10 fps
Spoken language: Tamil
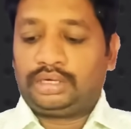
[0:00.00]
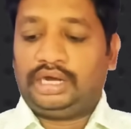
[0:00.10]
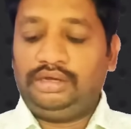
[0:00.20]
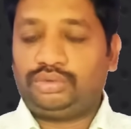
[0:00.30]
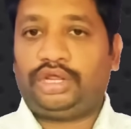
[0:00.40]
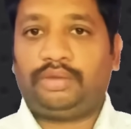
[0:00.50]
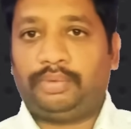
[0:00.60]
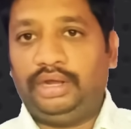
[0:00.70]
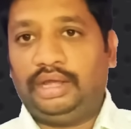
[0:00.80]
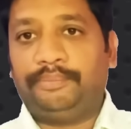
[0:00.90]
கல்வித்துறைக்கு
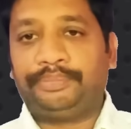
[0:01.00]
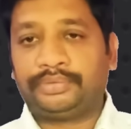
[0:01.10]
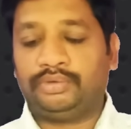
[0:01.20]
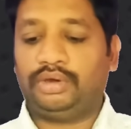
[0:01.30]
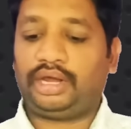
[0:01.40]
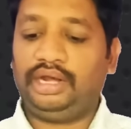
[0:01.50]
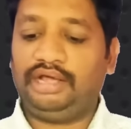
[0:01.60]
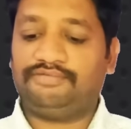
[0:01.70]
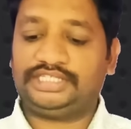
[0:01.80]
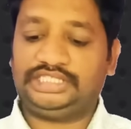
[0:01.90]
போயிடலாம்
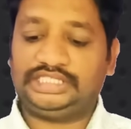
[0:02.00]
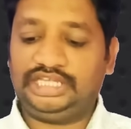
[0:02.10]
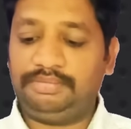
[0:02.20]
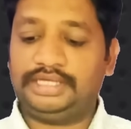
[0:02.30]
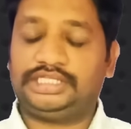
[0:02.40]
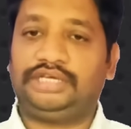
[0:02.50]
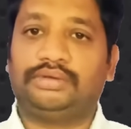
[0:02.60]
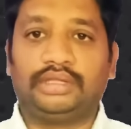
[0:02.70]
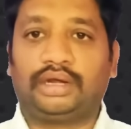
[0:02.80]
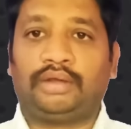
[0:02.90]
ஓகேங்களா ஃபஸ்ட்டு சிபிஎஸ்சிக்கு e
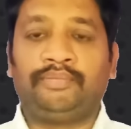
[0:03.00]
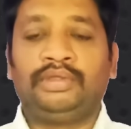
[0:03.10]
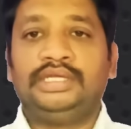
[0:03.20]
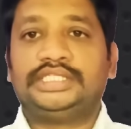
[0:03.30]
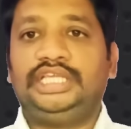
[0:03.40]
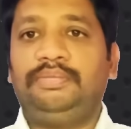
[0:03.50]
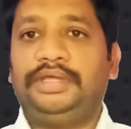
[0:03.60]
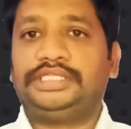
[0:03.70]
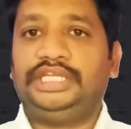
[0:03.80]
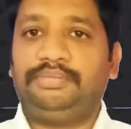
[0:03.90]
வந்துடுறேன்
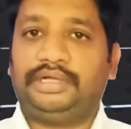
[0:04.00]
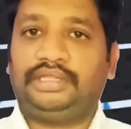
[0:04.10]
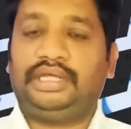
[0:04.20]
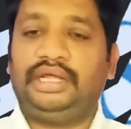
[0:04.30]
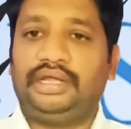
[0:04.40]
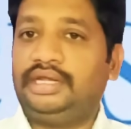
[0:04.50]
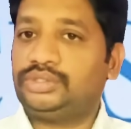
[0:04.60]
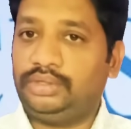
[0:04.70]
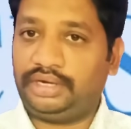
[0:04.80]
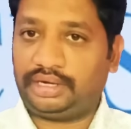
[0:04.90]
சிபிஎஸ்சின்னு e பார்த்தீங்கன்னா என்ன
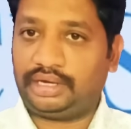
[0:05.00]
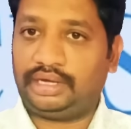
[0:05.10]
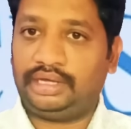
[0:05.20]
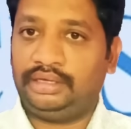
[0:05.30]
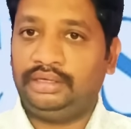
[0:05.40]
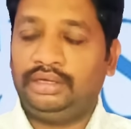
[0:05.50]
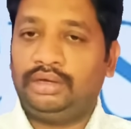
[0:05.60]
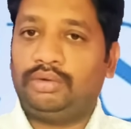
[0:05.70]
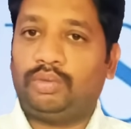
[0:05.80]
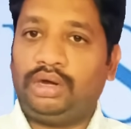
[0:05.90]
சொல்லியிருக்காங்க
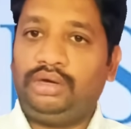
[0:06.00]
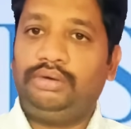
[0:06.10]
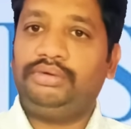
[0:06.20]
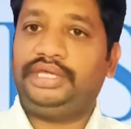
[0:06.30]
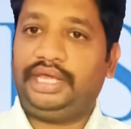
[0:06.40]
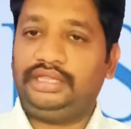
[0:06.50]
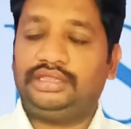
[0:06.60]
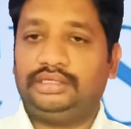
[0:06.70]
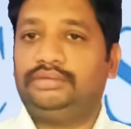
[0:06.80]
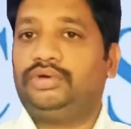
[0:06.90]
ஒன் டு
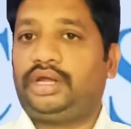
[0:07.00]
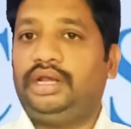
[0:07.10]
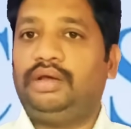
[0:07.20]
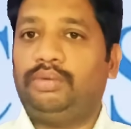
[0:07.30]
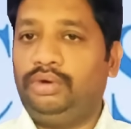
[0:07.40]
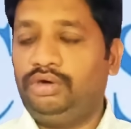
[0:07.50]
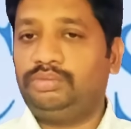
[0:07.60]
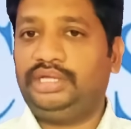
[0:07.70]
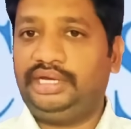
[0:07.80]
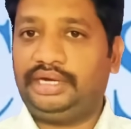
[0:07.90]
எயித்து ஓகேங்களா ஒன்று
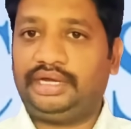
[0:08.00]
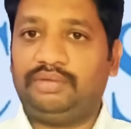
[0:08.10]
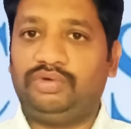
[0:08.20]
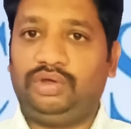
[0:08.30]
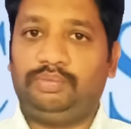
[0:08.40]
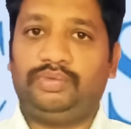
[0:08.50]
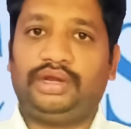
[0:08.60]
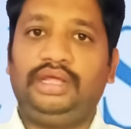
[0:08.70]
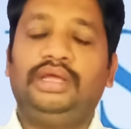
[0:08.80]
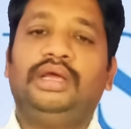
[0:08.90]
முதல் எட்டாம் வகுப்பு
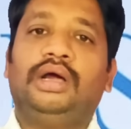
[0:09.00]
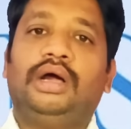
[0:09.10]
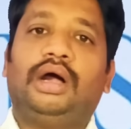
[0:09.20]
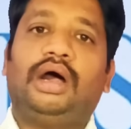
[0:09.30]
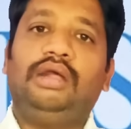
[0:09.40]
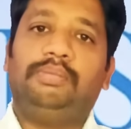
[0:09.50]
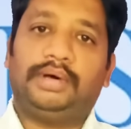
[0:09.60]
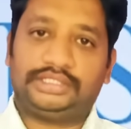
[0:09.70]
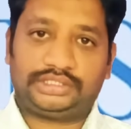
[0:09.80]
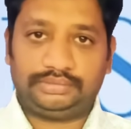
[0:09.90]
வரை ஆல்
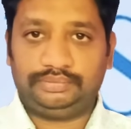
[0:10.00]
பாஸ்